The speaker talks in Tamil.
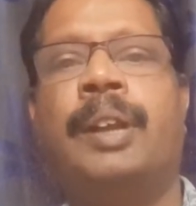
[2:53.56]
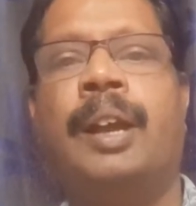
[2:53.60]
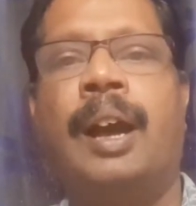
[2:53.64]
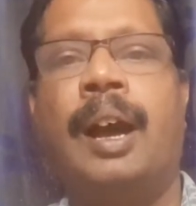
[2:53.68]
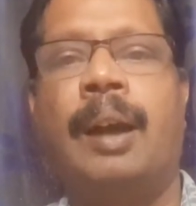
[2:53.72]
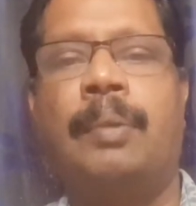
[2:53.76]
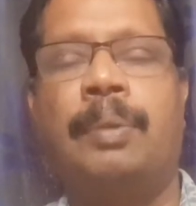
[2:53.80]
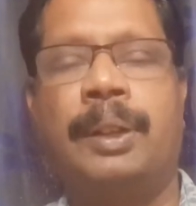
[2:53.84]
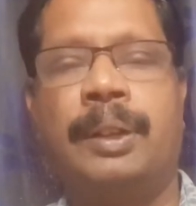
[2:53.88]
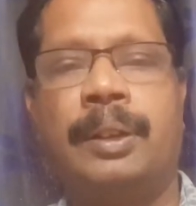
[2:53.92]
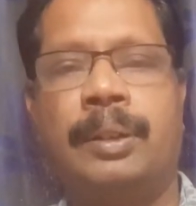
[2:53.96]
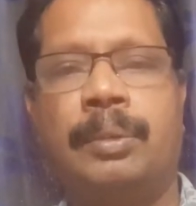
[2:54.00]

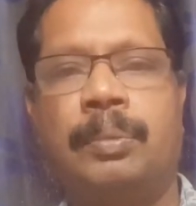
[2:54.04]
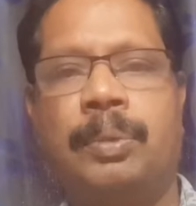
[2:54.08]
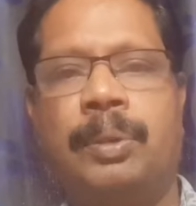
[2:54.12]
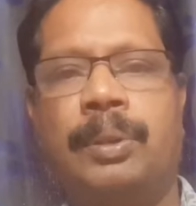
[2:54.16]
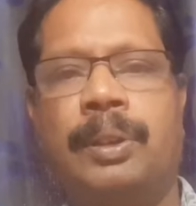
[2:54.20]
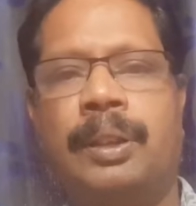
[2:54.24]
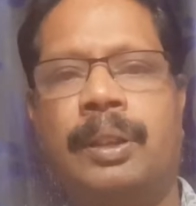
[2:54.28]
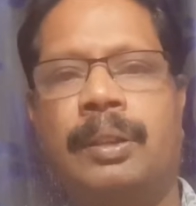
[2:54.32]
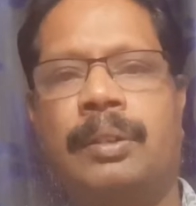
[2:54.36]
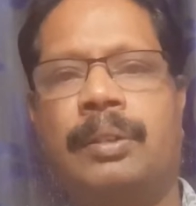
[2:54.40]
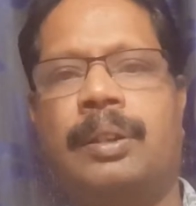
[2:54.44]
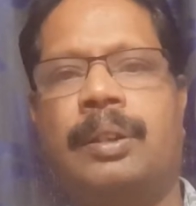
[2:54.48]
அப்படி
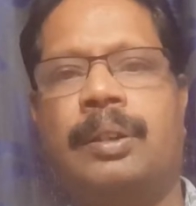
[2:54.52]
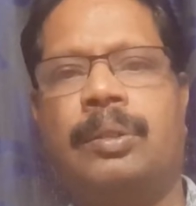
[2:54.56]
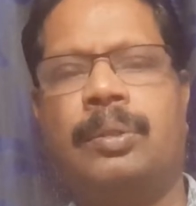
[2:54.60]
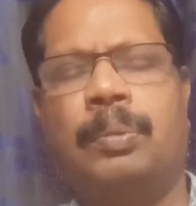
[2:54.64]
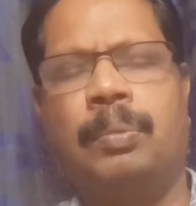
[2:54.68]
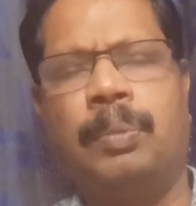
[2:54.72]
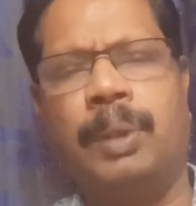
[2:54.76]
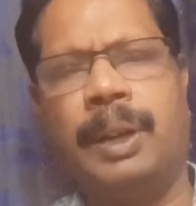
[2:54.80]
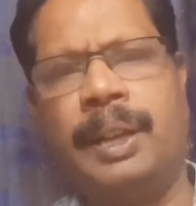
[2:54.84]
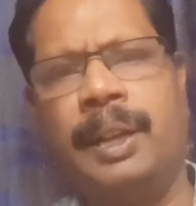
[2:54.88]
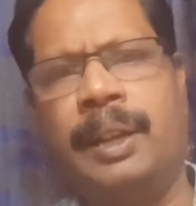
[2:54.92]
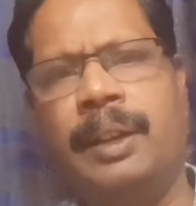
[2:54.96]
இருக்கும்போது
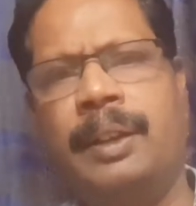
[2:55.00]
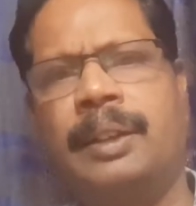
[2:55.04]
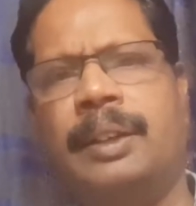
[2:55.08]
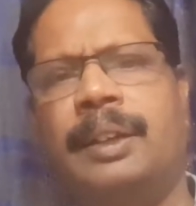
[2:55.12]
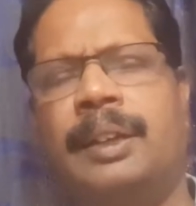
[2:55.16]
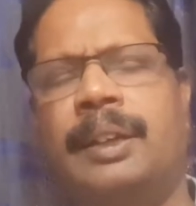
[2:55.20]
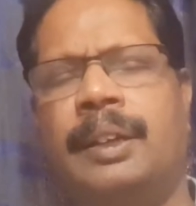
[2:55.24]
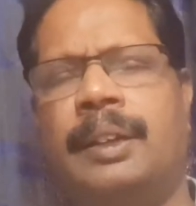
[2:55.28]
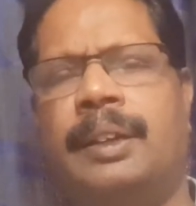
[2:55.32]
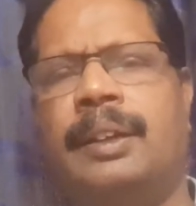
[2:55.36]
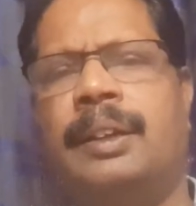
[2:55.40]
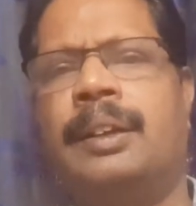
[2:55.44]
ரொம்ப நேரம்
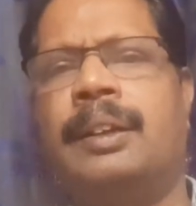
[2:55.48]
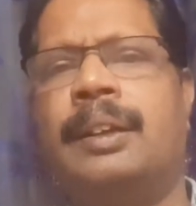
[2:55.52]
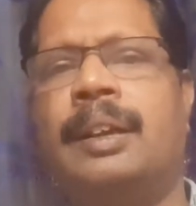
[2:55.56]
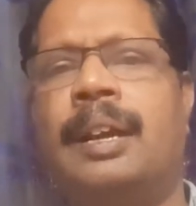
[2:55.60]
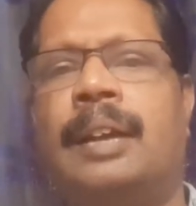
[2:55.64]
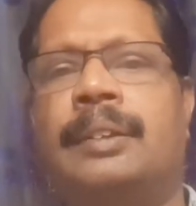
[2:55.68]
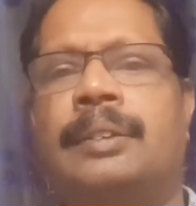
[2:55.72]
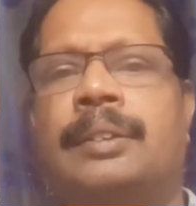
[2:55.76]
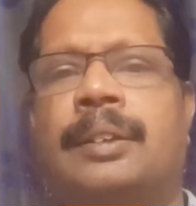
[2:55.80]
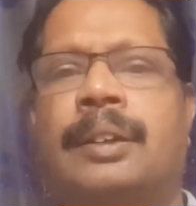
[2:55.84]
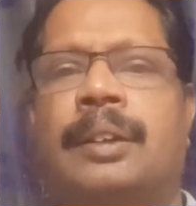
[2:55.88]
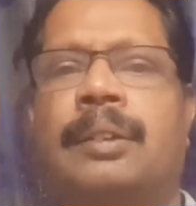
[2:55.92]
நீண்ட நேரம்
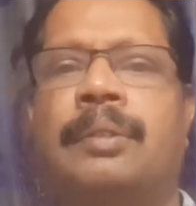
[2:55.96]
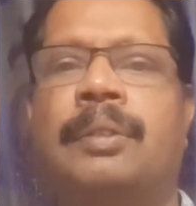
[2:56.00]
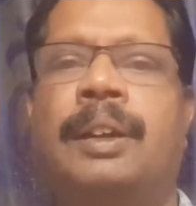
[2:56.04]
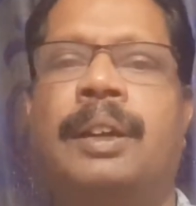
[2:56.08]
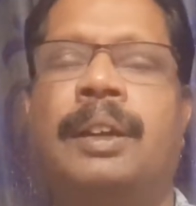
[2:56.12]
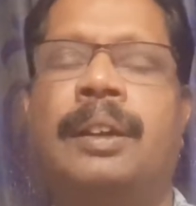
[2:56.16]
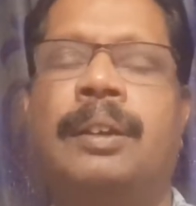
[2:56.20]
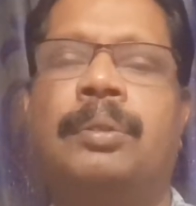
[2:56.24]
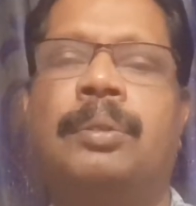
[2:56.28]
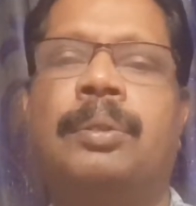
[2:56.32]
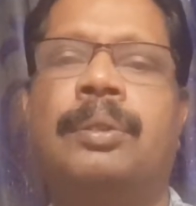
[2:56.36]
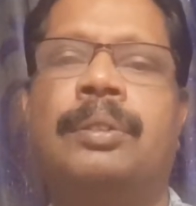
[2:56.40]
காத்திருக்க
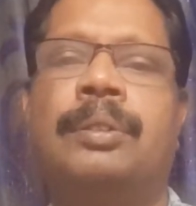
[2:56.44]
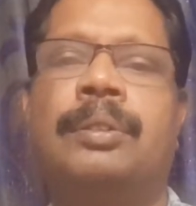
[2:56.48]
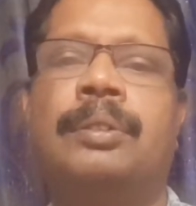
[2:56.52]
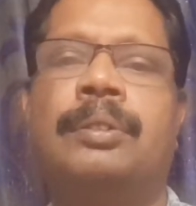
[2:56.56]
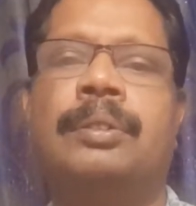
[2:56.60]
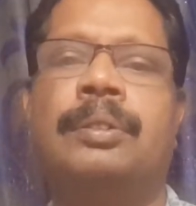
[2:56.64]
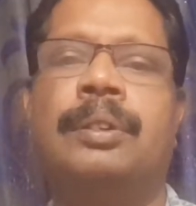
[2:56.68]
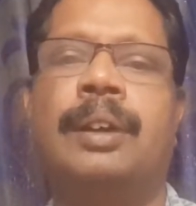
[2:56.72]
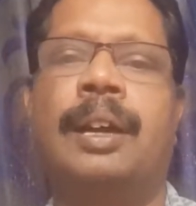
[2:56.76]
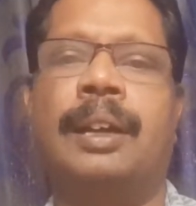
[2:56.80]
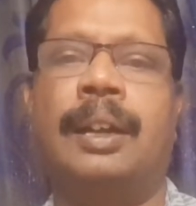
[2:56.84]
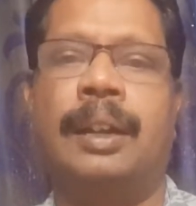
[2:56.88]
வேண்டிய ஒரு
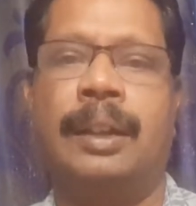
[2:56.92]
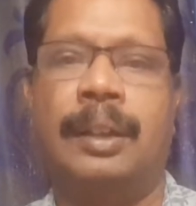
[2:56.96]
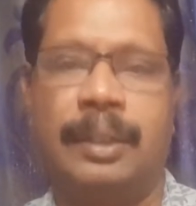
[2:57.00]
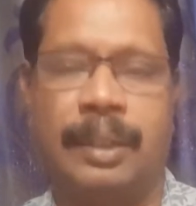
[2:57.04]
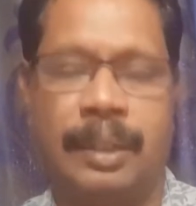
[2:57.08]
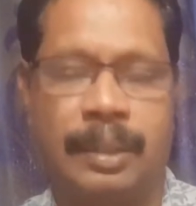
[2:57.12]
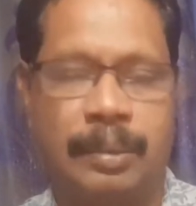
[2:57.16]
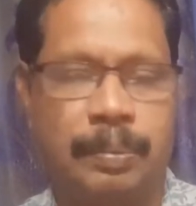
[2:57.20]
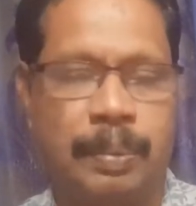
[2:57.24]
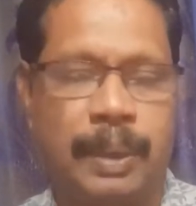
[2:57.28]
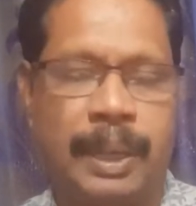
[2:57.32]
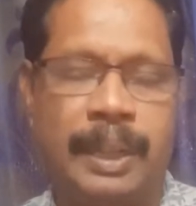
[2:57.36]
அங்கே
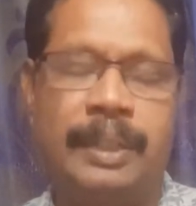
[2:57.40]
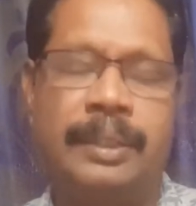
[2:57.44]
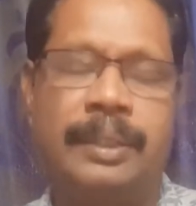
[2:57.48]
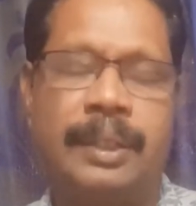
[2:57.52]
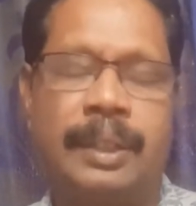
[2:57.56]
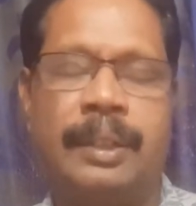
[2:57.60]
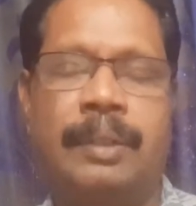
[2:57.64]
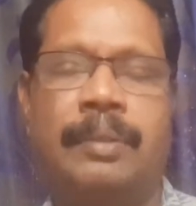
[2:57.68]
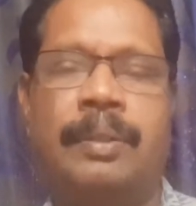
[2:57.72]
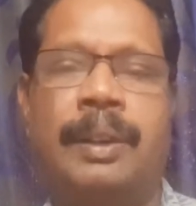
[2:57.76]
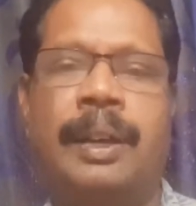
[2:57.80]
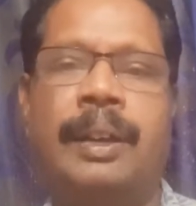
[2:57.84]
பணி
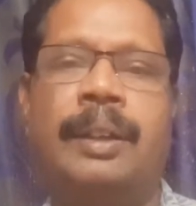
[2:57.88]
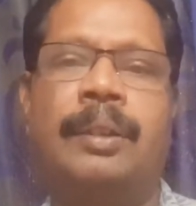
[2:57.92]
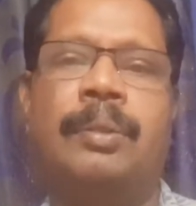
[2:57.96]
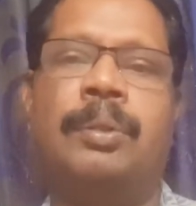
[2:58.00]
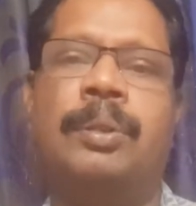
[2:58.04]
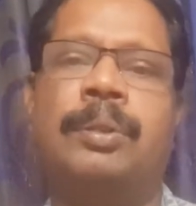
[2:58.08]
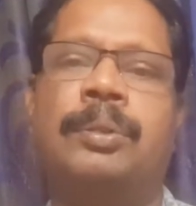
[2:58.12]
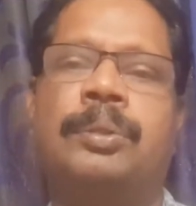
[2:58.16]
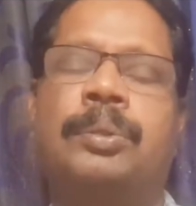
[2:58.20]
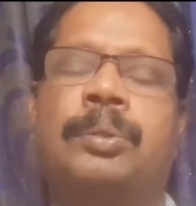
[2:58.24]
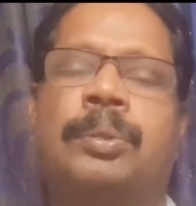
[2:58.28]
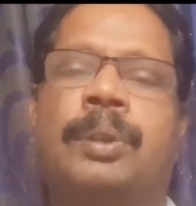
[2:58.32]
செய்ய வேண்டிய
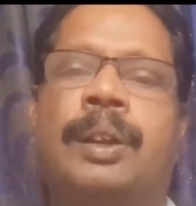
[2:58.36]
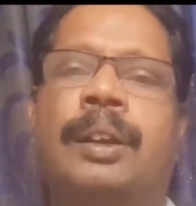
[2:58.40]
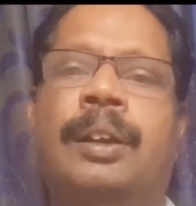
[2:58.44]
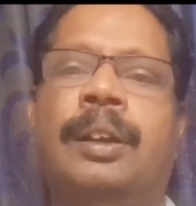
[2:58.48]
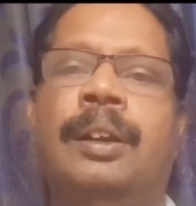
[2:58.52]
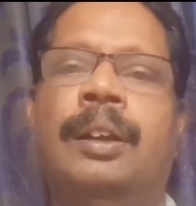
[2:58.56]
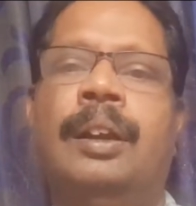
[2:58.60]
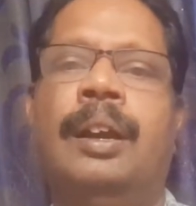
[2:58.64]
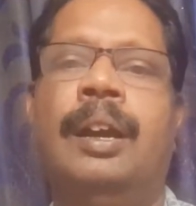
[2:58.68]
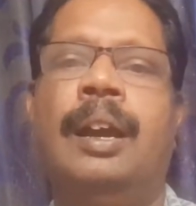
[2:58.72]
ஒரு சூழல்